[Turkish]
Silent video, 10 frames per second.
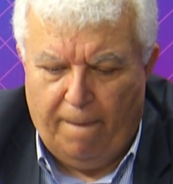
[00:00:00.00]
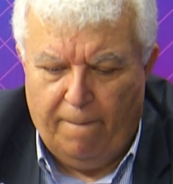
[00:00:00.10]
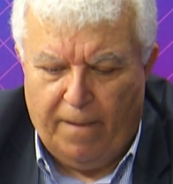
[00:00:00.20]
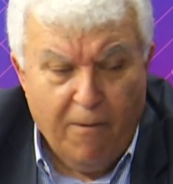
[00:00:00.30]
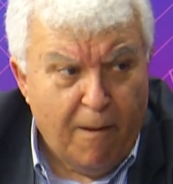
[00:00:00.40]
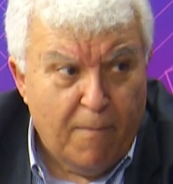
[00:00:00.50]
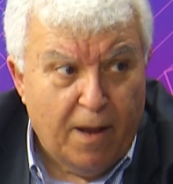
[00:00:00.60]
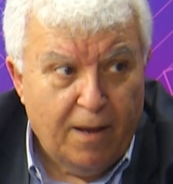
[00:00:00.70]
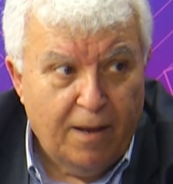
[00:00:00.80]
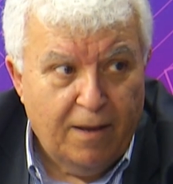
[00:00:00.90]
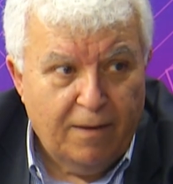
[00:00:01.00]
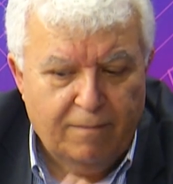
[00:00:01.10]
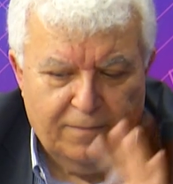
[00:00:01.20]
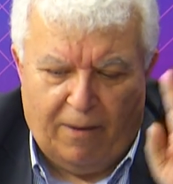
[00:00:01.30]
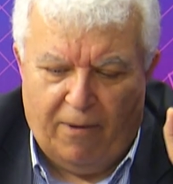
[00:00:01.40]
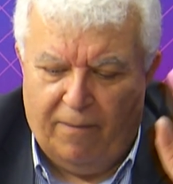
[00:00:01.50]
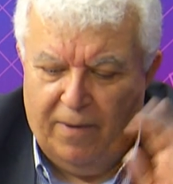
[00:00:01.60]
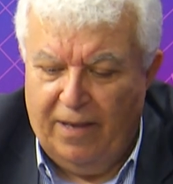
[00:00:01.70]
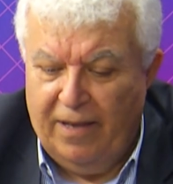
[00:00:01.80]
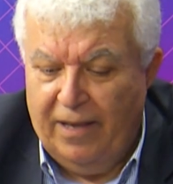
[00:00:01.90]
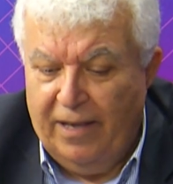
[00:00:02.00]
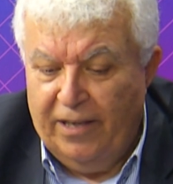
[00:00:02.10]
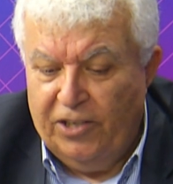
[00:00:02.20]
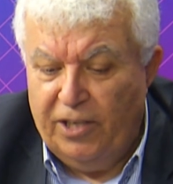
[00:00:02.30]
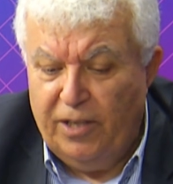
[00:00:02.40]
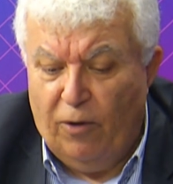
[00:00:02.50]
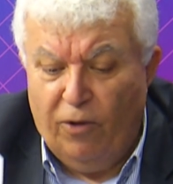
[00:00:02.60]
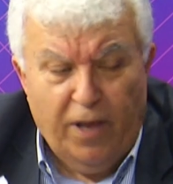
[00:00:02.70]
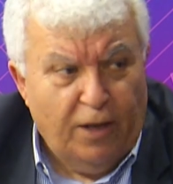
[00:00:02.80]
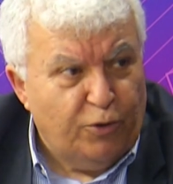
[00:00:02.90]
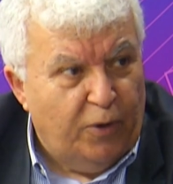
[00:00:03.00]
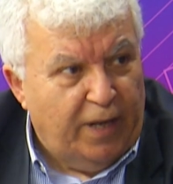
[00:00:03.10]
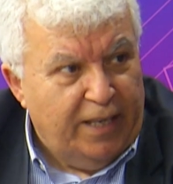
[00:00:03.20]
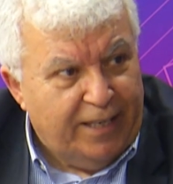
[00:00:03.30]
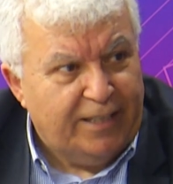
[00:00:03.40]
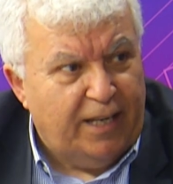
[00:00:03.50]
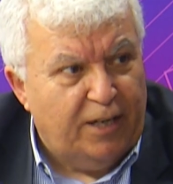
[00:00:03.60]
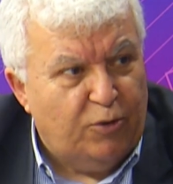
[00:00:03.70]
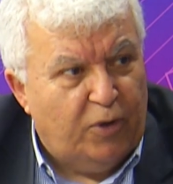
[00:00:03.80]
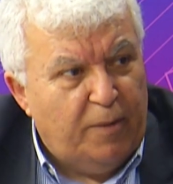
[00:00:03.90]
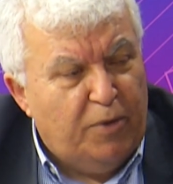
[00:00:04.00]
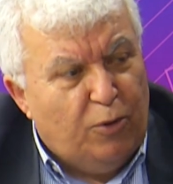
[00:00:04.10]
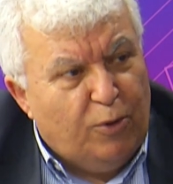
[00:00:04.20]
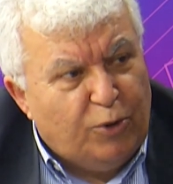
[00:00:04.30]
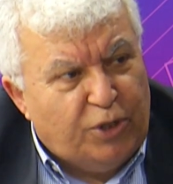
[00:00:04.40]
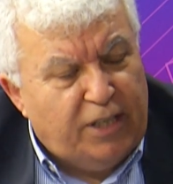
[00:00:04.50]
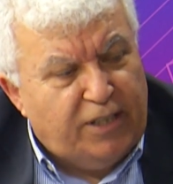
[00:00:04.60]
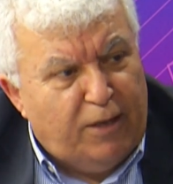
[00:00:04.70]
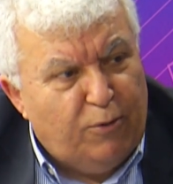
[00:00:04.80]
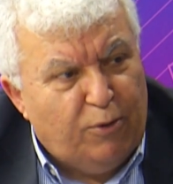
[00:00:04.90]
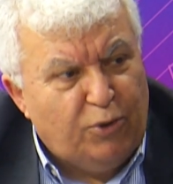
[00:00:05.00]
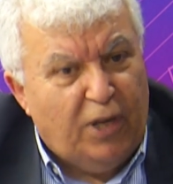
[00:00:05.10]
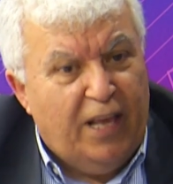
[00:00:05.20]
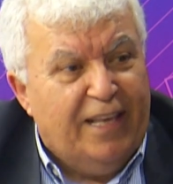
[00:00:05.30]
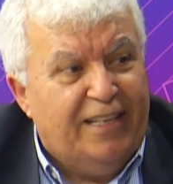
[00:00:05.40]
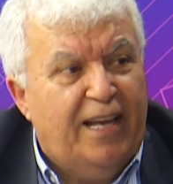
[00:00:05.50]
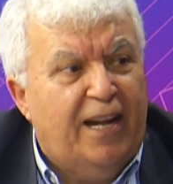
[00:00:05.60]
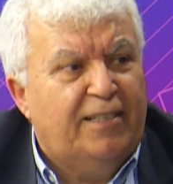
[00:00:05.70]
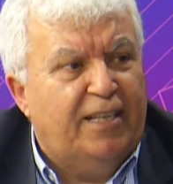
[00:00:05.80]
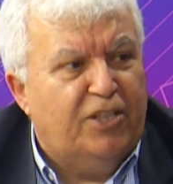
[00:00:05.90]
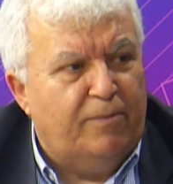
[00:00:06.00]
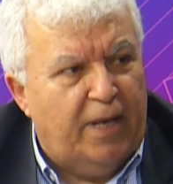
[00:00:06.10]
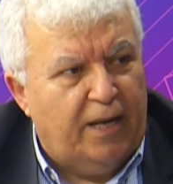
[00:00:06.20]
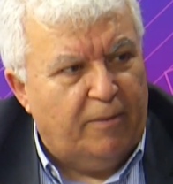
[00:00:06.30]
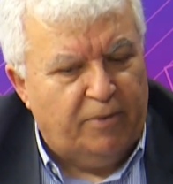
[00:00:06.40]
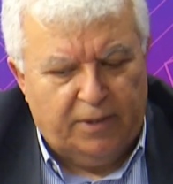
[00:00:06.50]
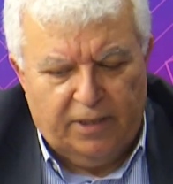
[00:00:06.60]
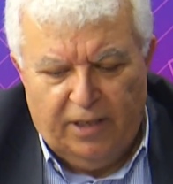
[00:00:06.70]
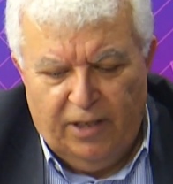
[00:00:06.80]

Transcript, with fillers: Tamam mı? Evet. Tamam. Şimdi ondan sonra iki sene sonra 1989 yerel seçimler yapıldı.